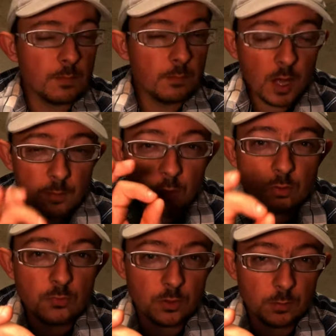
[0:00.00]
même en
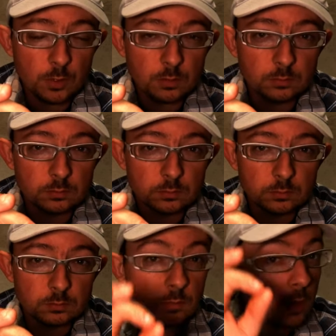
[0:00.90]
novembre,
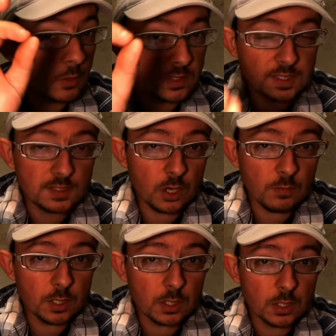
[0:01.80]
même en
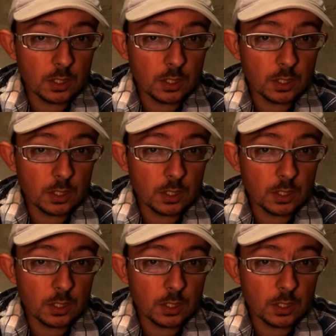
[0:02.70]
décembre,